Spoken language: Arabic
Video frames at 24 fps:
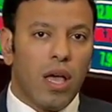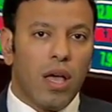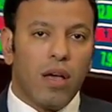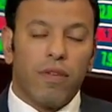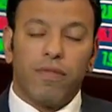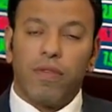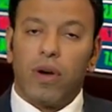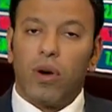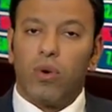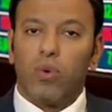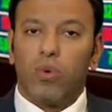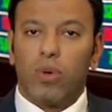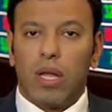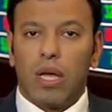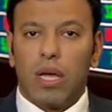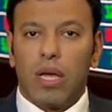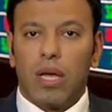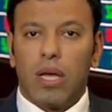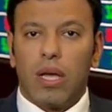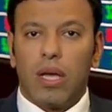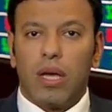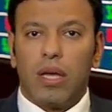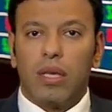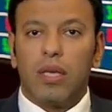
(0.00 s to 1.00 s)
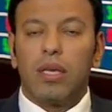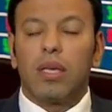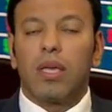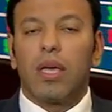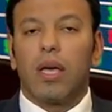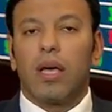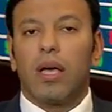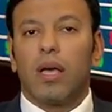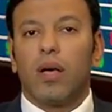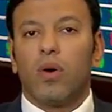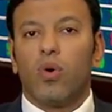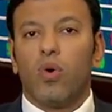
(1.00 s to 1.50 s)
فأولئك
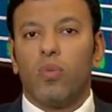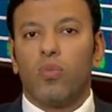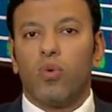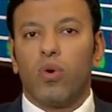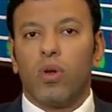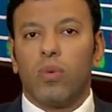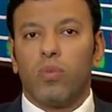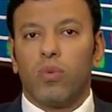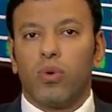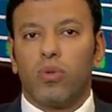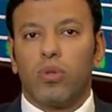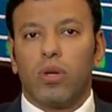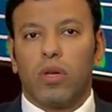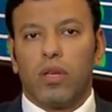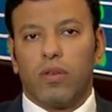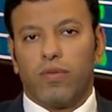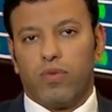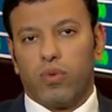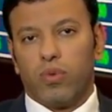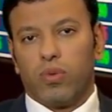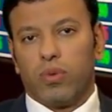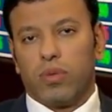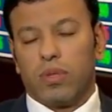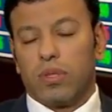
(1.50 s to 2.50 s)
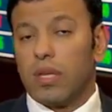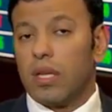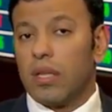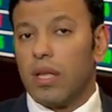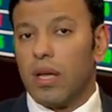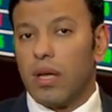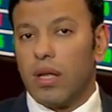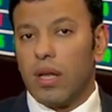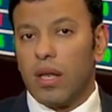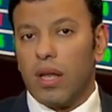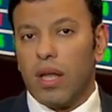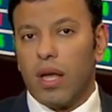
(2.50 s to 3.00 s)
هم المضعفون
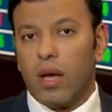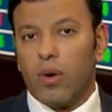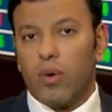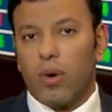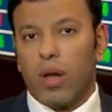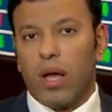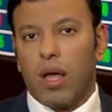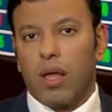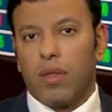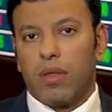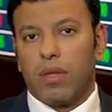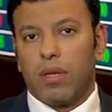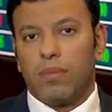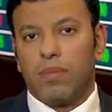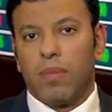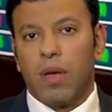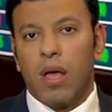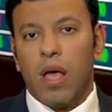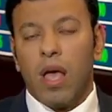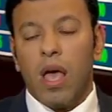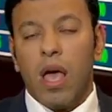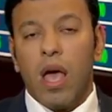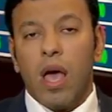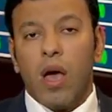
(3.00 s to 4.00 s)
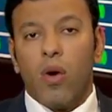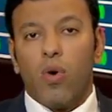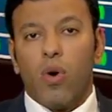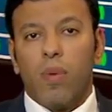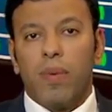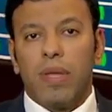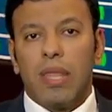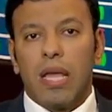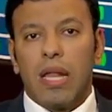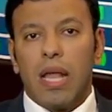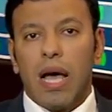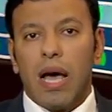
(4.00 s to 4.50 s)
صدق الله العظيم
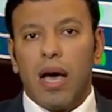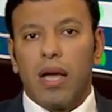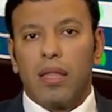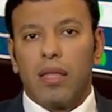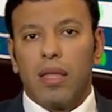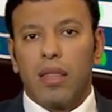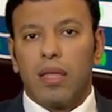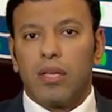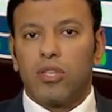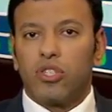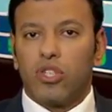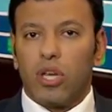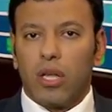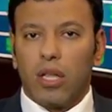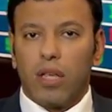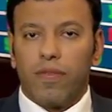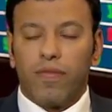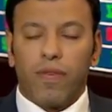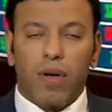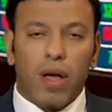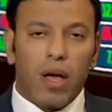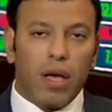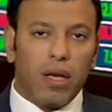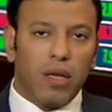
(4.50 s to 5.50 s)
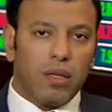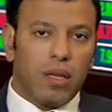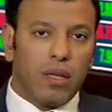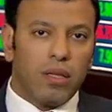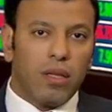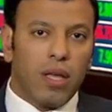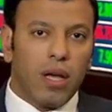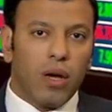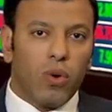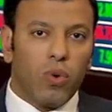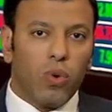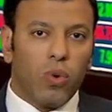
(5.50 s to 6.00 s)
ومن الأحاديث الشريفة أيضا
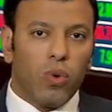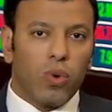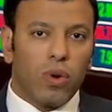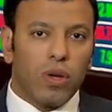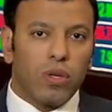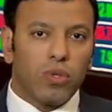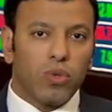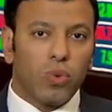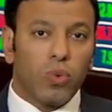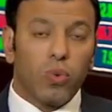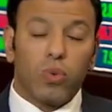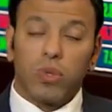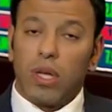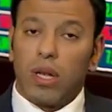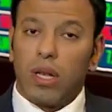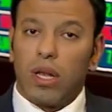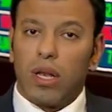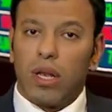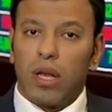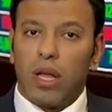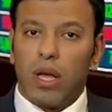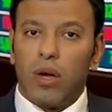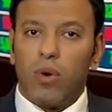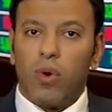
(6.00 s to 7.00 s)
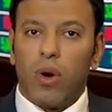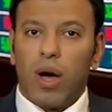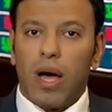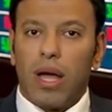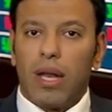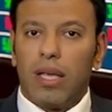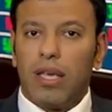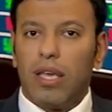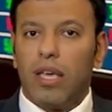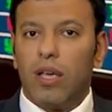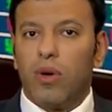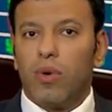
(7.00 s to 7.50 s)
يقول الرسول صلى الله
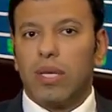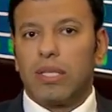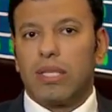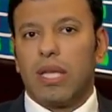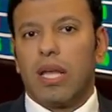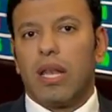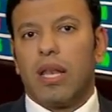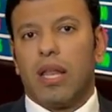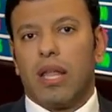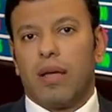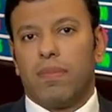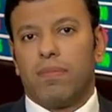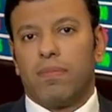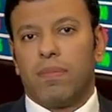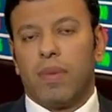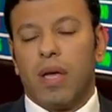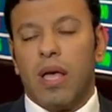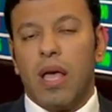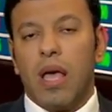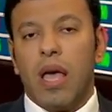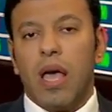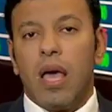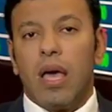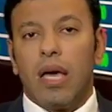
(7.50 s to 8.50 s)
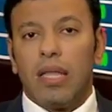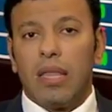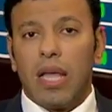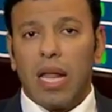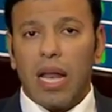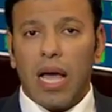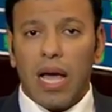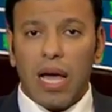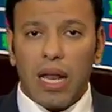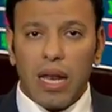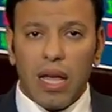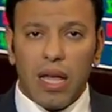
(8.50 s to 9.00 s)
عليه وسلم إن
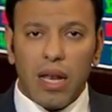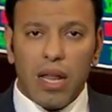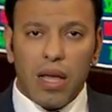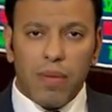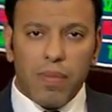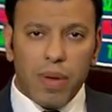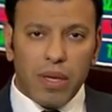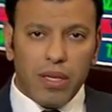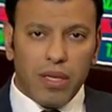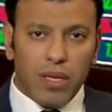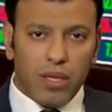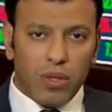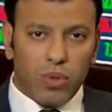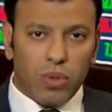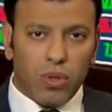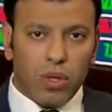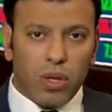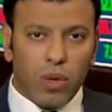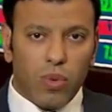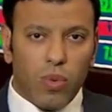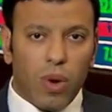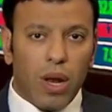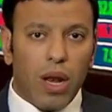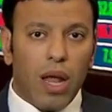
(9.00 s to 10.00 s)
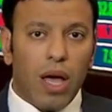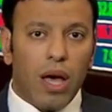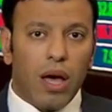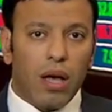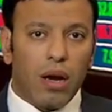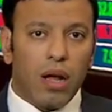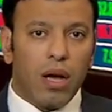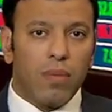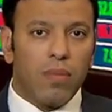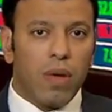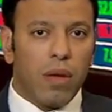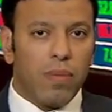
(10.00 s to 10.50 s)
الحلال بين
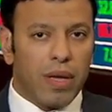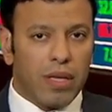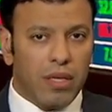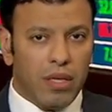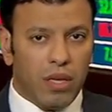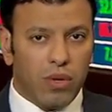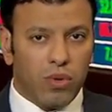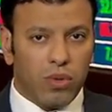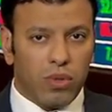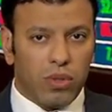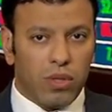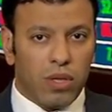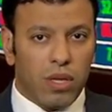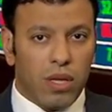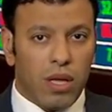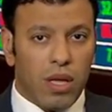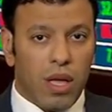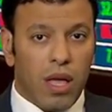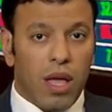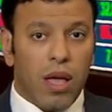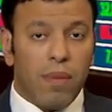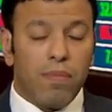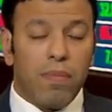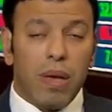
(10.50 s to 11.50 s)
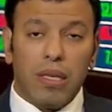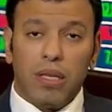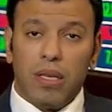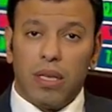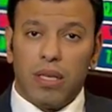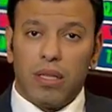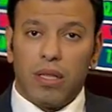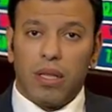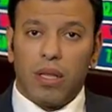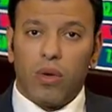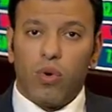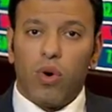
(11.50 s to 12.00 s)
والحرام بين
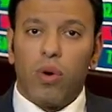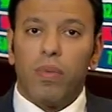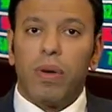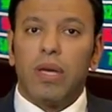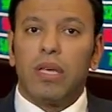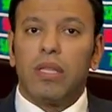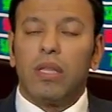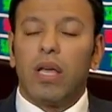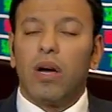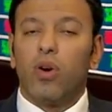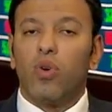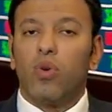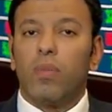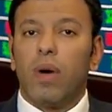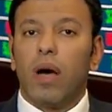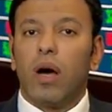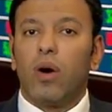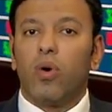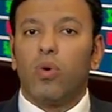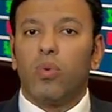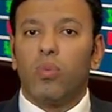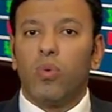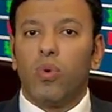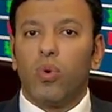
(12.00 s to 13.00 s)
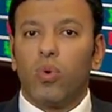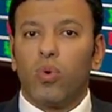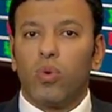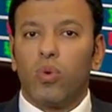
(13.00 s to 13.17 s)
بين وبينهما أمور